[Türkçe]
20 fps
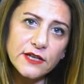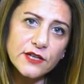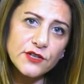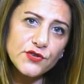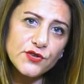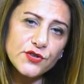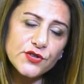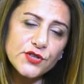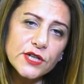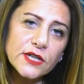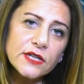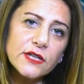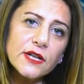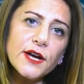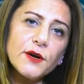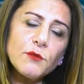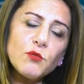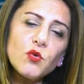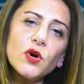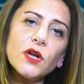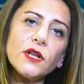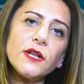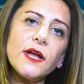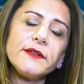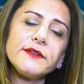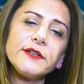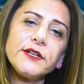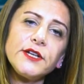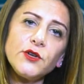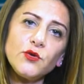geçirecekler, bu
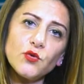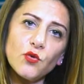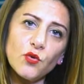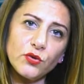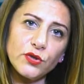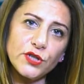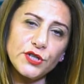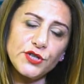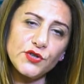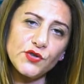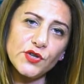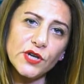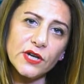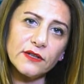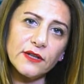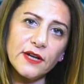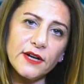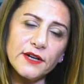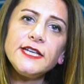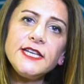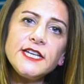alanlara yoğunlaşacaklar.